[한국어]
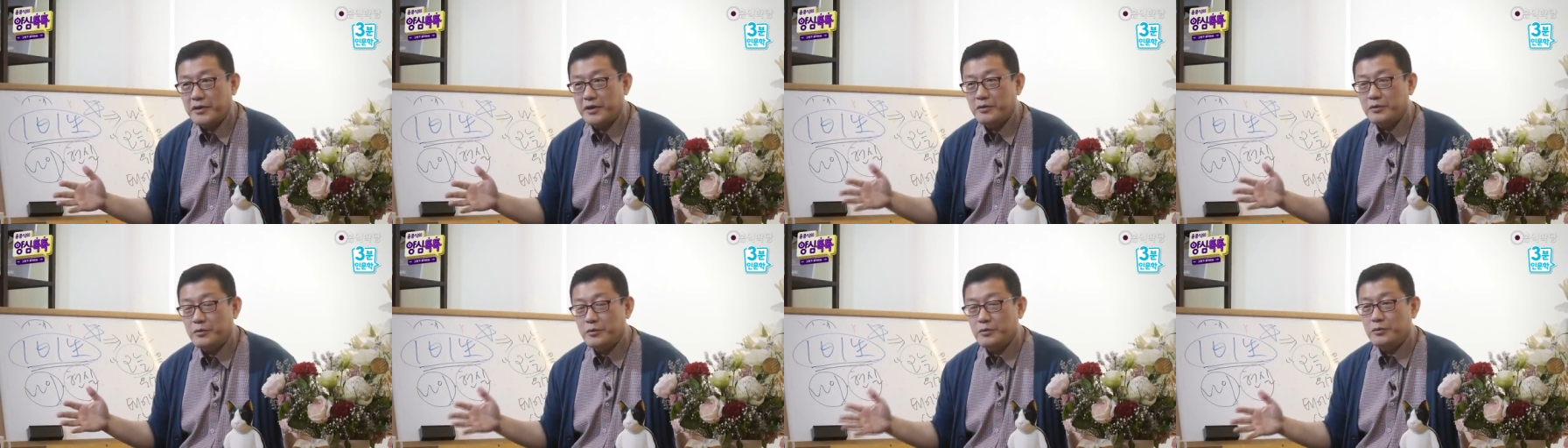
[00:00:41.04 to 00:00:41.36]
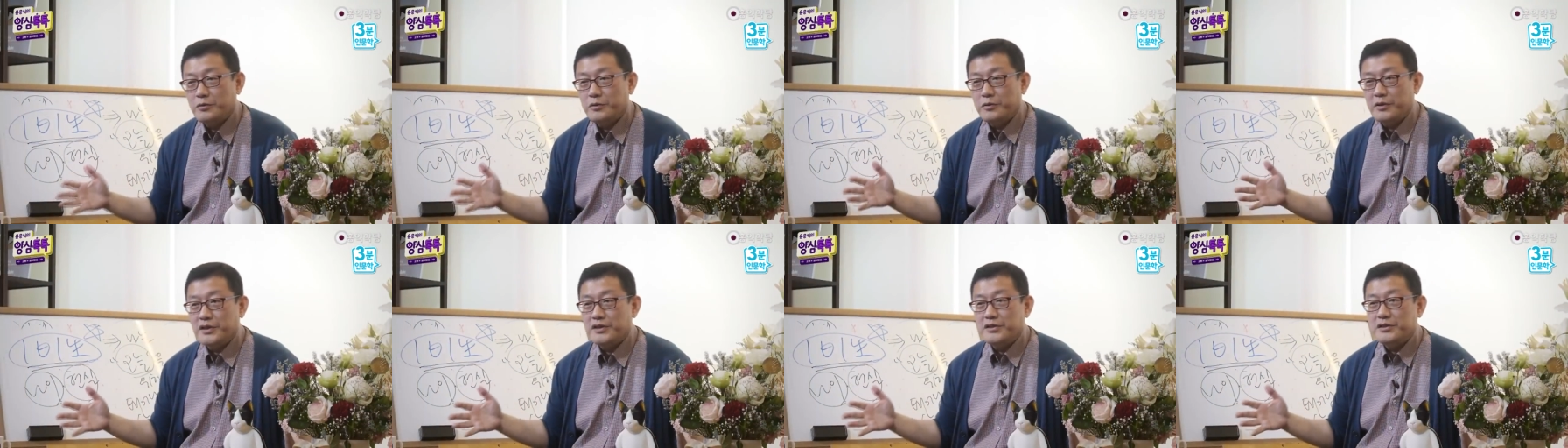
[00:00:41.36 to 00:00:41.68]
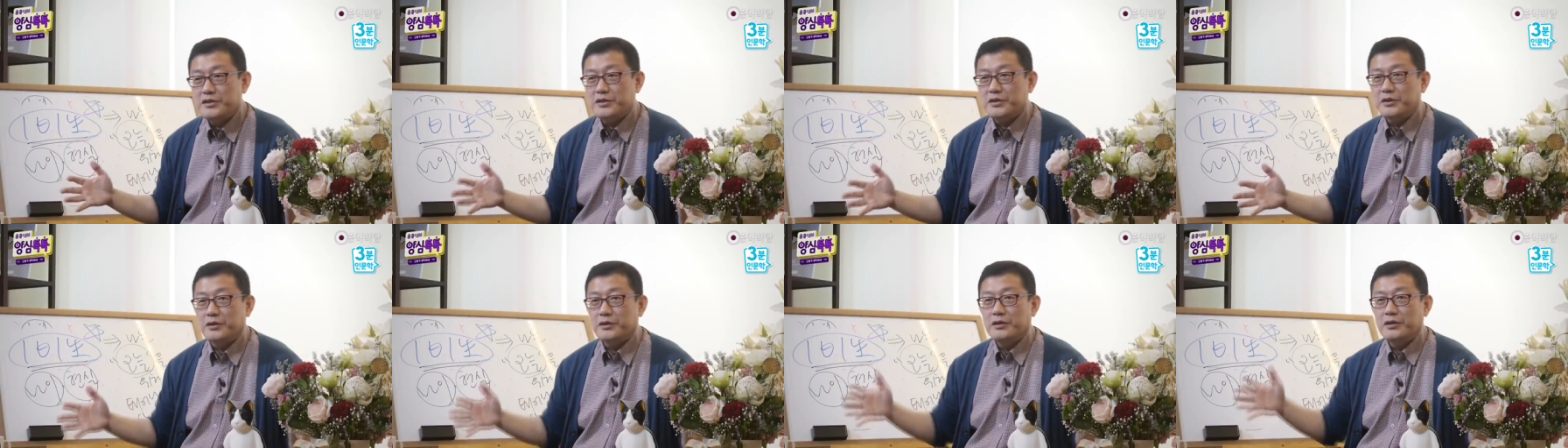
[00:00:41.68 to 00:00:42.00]
놀고
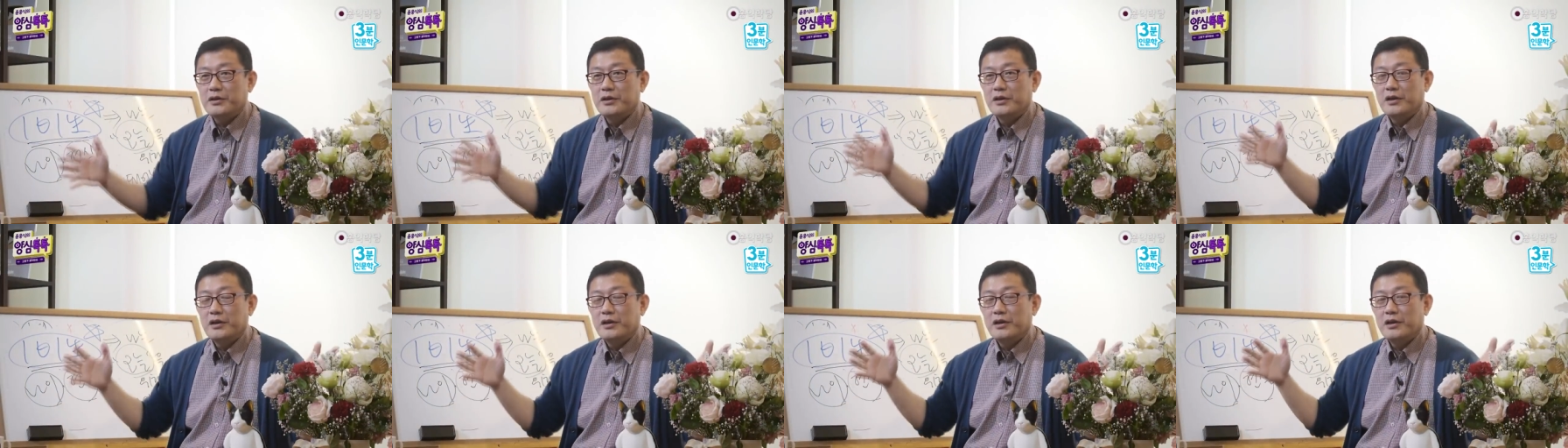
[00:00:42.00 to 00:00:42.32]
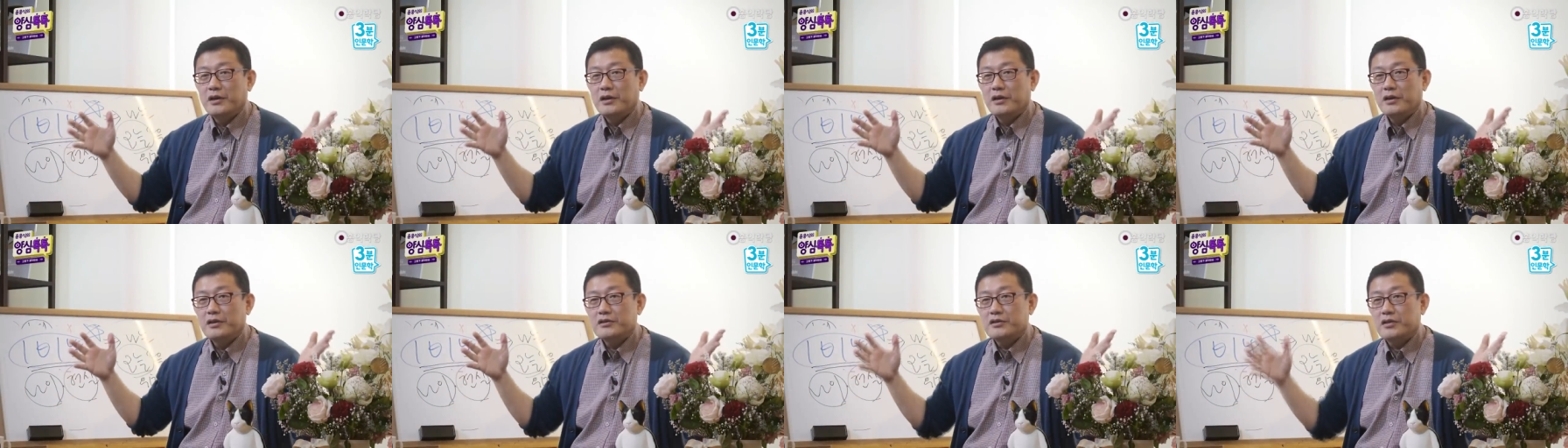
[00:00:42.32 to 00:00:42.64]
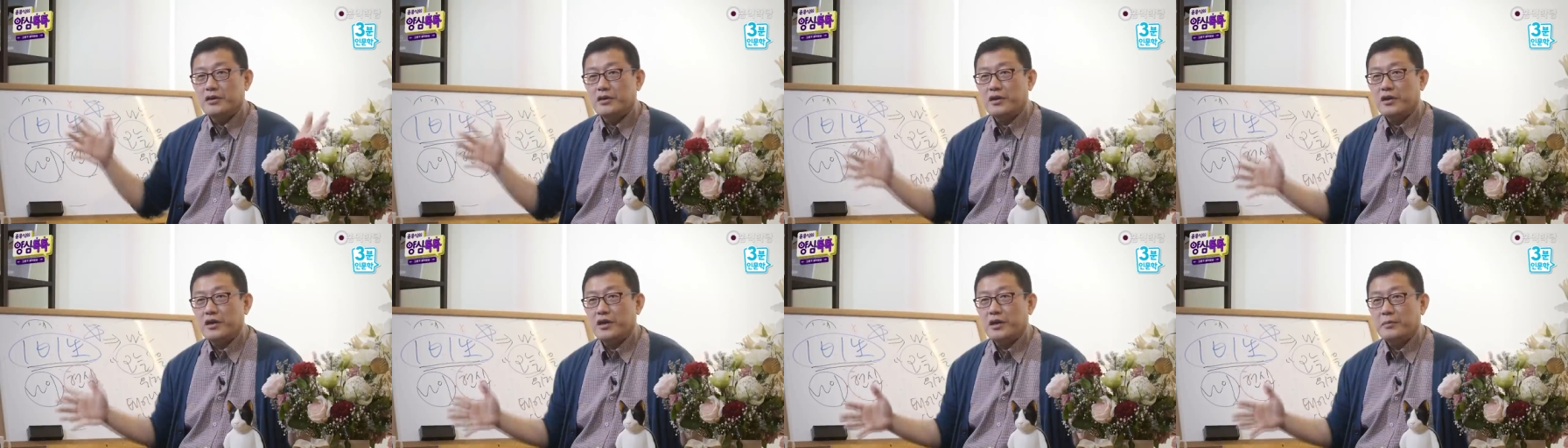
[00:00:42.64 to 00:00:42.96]
계시죠?
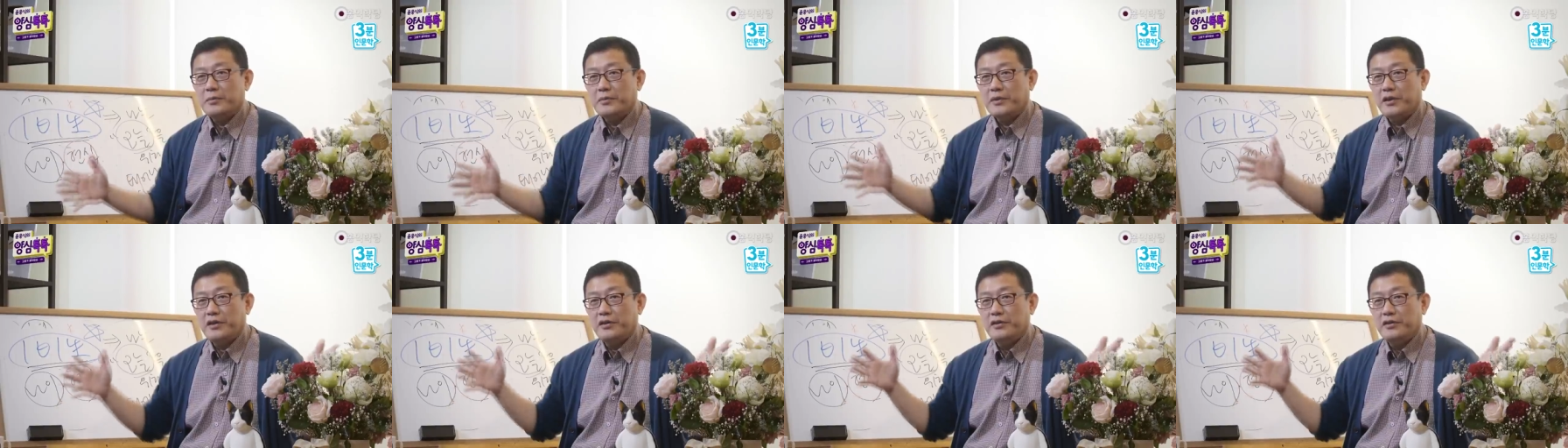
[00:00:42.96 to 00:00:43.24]
저랑 함께